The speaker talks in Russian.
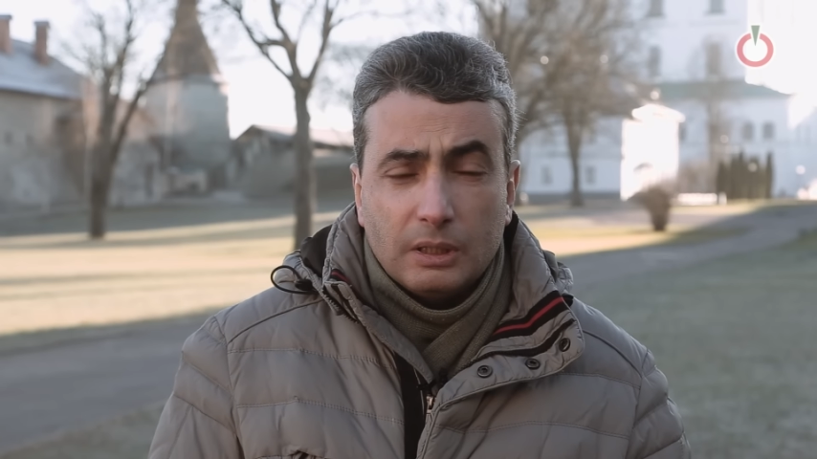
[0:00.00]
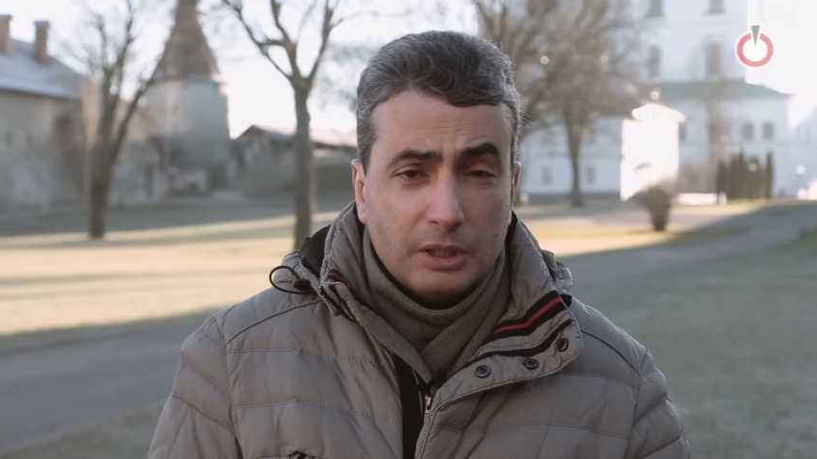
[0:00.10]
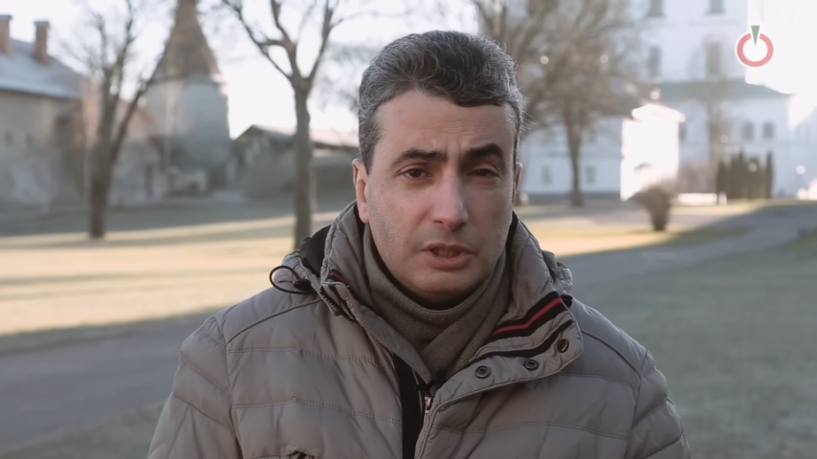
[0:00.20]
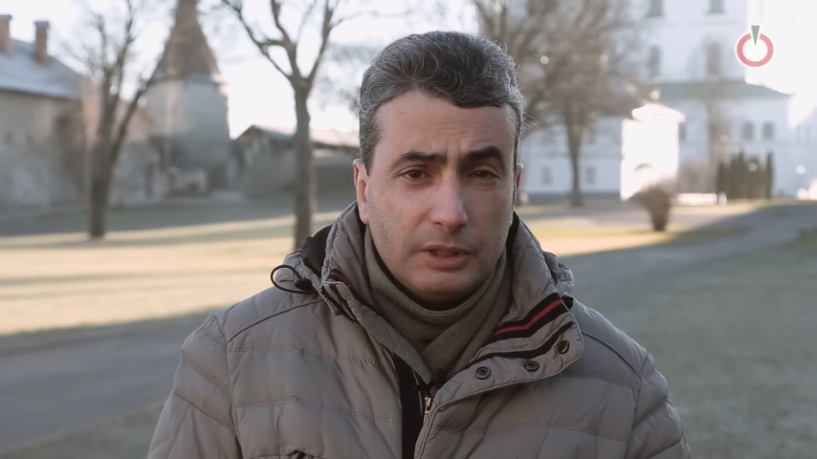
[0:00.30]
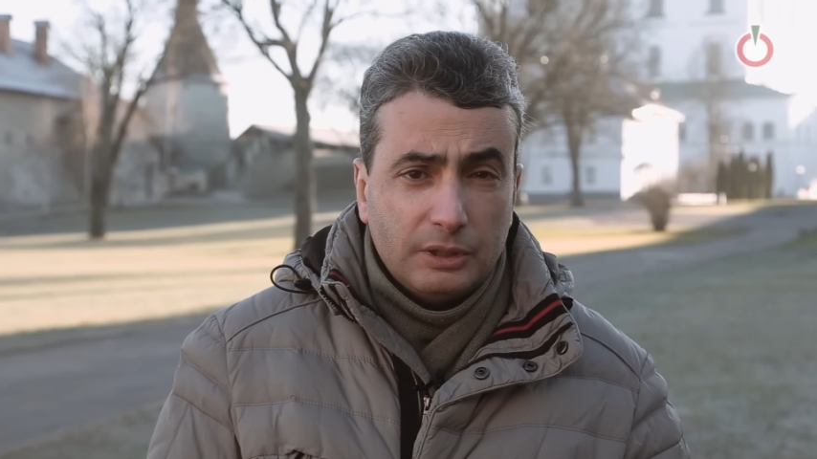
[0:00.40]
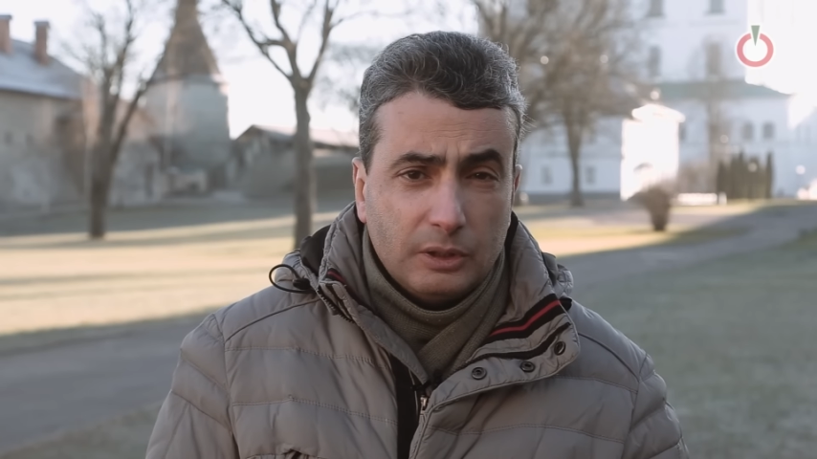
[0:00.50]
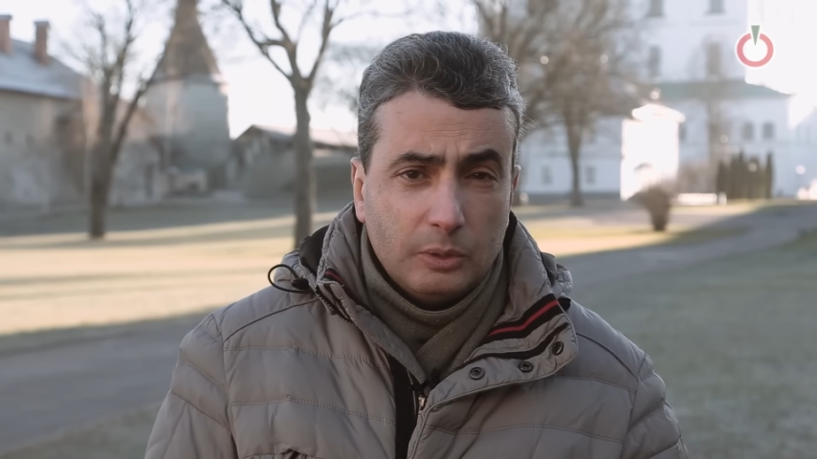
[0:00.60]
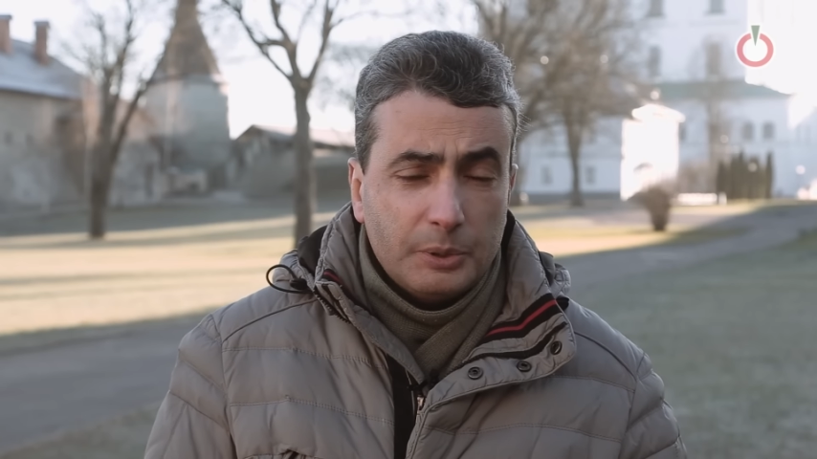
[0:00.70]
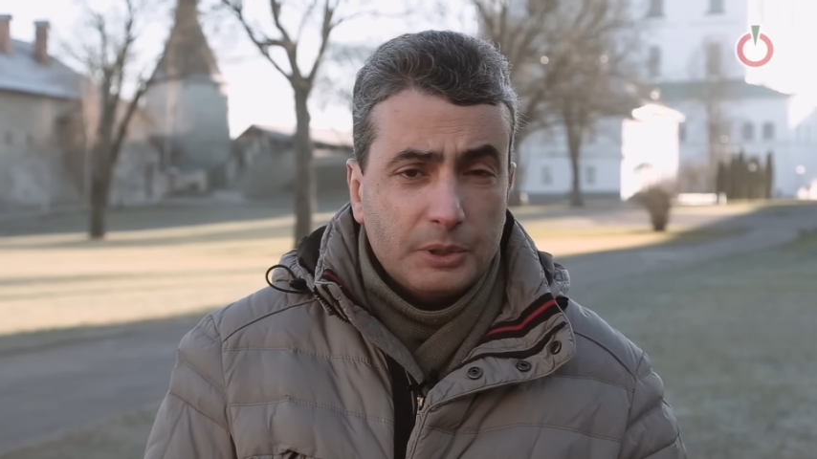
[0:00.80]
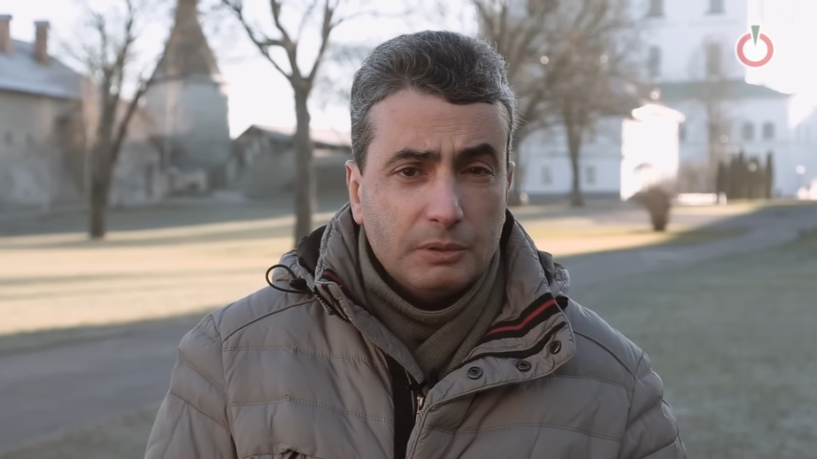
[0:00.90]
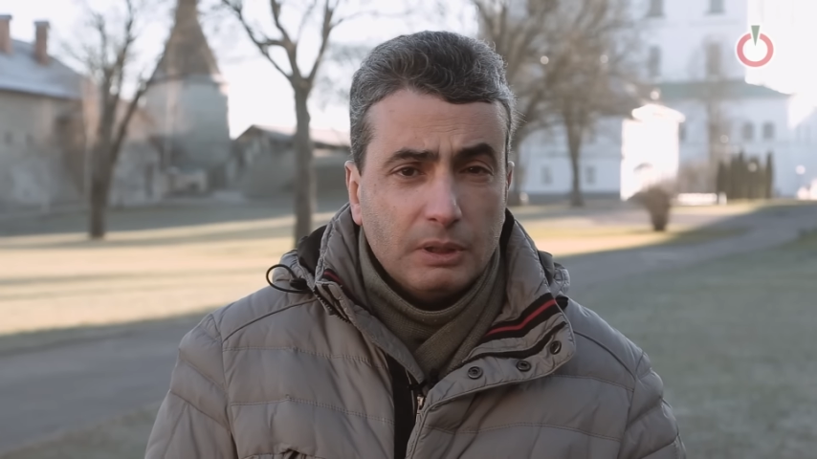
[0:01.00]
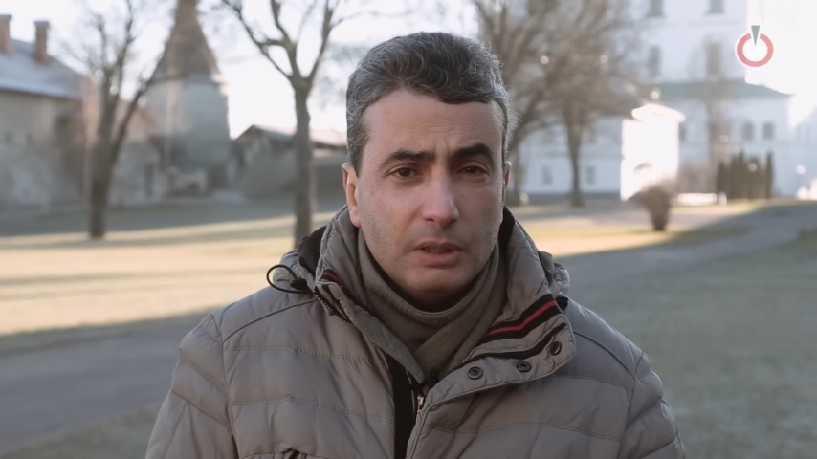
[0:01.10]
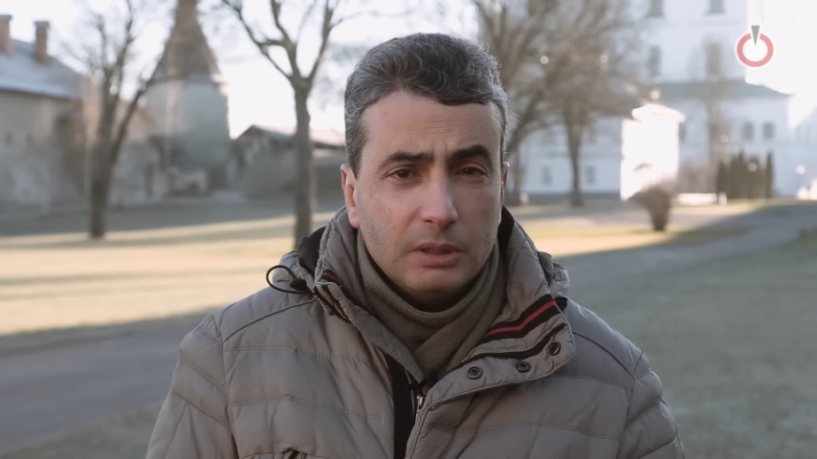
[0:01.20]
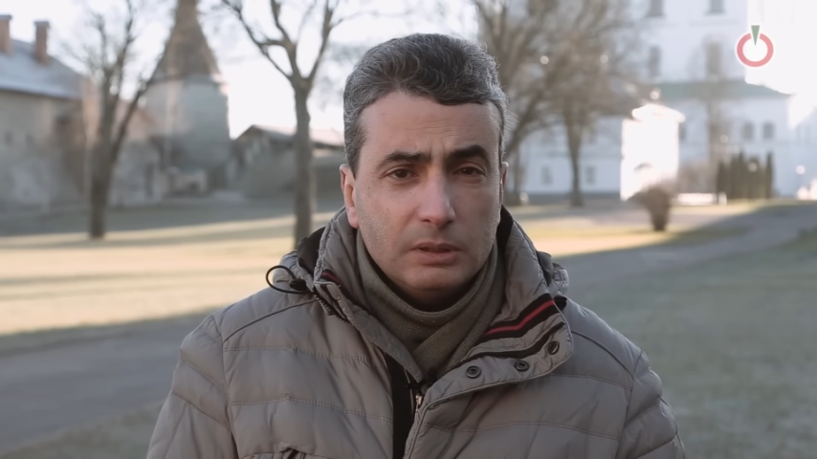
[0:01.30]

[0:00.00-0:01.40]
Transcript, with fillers: гражданское общество.